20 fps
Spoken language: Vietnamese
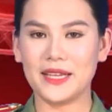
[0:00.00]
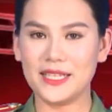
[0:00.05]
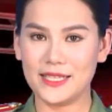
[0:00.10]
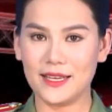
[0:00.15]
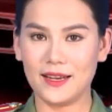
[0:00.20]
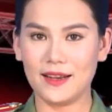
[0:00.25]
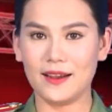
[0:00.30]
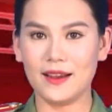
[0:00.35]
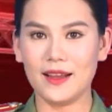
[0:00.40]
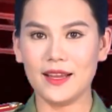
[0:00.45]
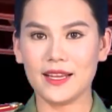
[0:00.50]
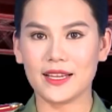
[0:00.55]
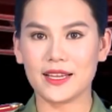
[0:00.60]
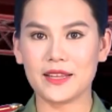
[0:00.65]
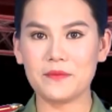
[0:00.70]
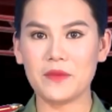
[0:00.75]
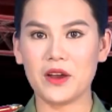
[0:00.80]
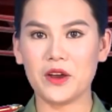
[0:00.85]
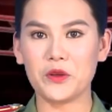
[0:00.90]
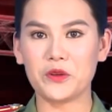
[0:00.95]
Bây giờ,
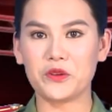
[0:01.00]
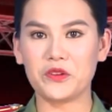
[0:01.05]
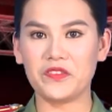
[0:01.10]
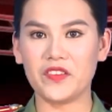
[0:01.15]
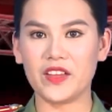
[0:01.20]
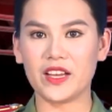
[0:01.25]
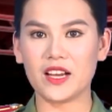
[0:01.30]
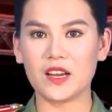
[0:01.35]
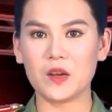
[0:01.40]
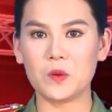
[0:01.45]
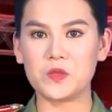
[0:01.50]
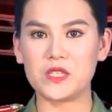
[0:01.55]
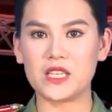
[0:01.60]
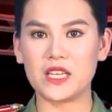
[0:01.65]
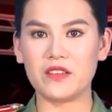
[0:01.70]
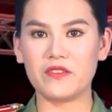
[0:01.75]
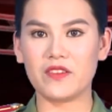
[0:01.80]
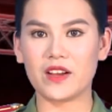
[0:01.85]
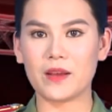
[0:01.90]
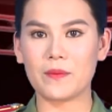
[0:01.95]
kính mời quý vị các đồng
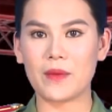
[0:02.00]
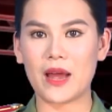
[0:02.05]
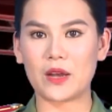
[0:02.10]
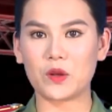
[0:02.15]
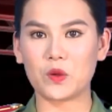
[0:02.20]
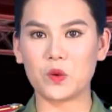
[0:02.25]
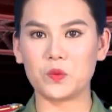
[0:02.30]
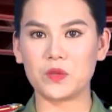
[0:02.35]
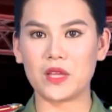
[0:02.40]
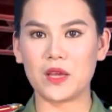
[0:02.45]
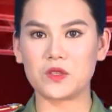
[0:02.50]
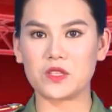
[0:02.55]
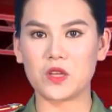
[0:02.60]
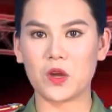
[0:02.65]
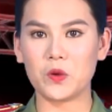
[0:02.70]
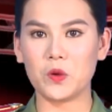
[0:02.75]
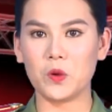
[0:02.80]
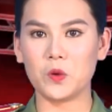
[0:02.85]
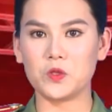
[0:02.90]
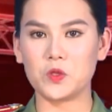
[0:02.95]
chí và các bạn cùng theo
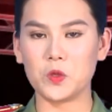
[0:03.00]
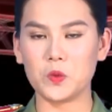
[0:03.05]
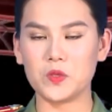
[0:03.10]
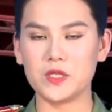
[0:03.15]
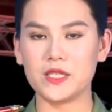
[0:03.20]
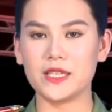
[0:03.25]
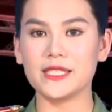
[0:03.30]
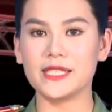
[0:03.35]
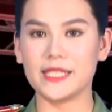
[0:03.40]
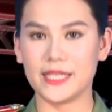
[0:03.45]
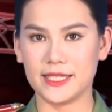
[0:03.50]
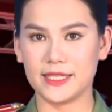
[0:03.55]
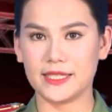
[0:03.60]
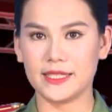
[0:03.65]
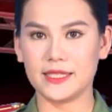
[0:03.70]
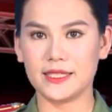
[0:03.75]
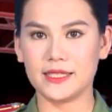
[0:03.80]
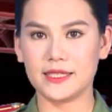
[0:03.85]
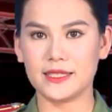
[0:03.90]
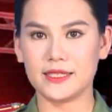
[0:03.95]
dõi nội dung chương
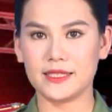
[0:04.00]
trình.